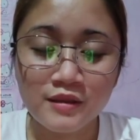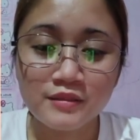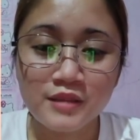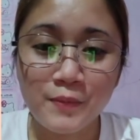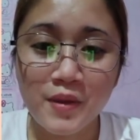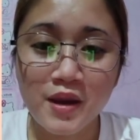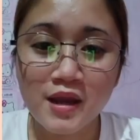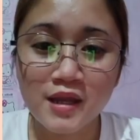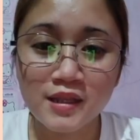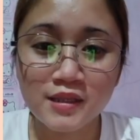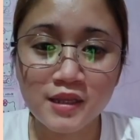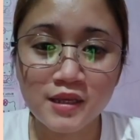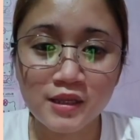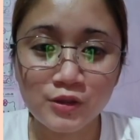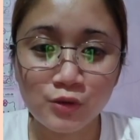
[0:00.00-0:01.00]

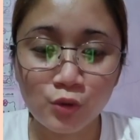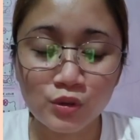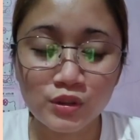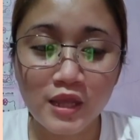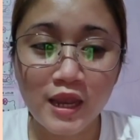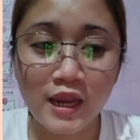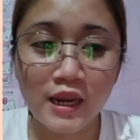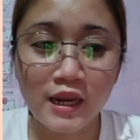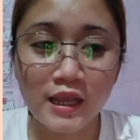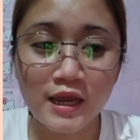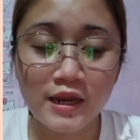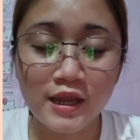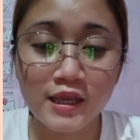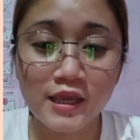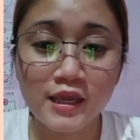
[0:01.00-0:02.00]
Napakaganda nito dahil
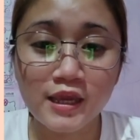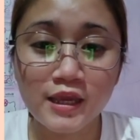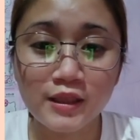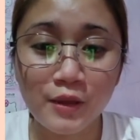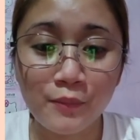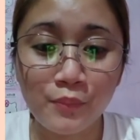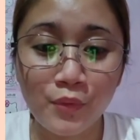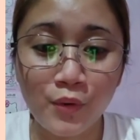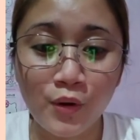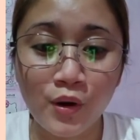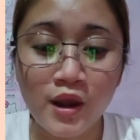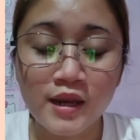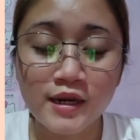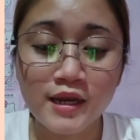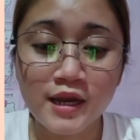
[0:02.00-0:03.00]
nga nakikita po
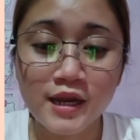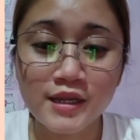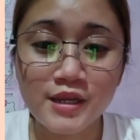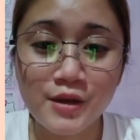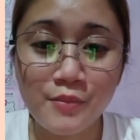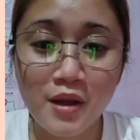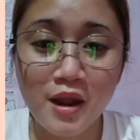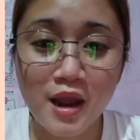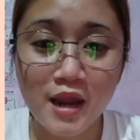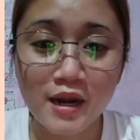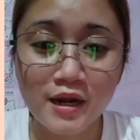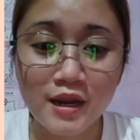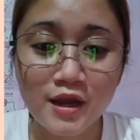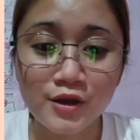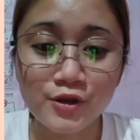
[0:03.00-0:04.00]
ng kanyang mga
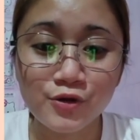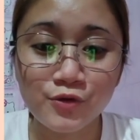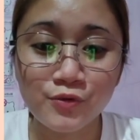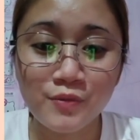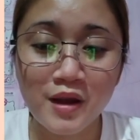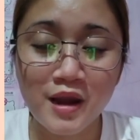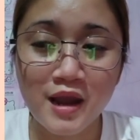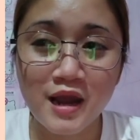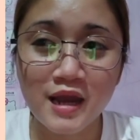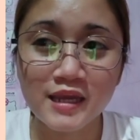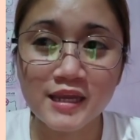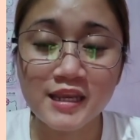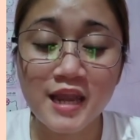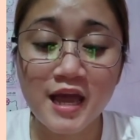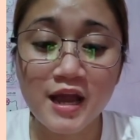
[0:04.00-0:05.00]
anak yung mga
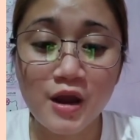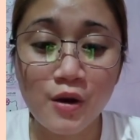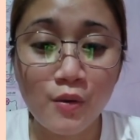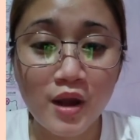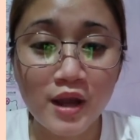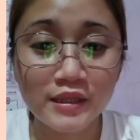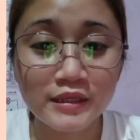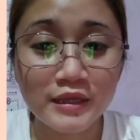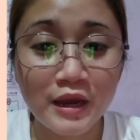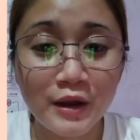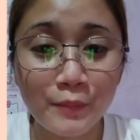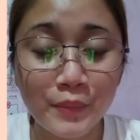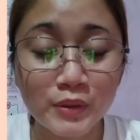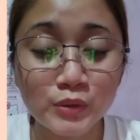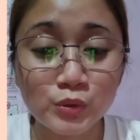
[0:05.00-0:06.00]
ginagawa
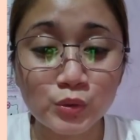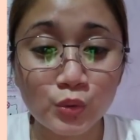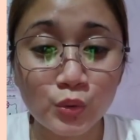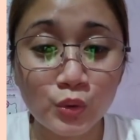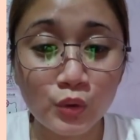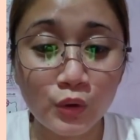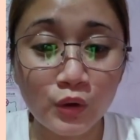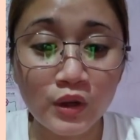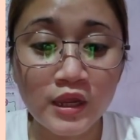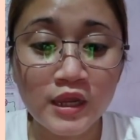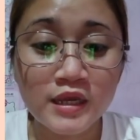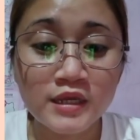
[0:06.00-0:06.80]
niyang pagtulong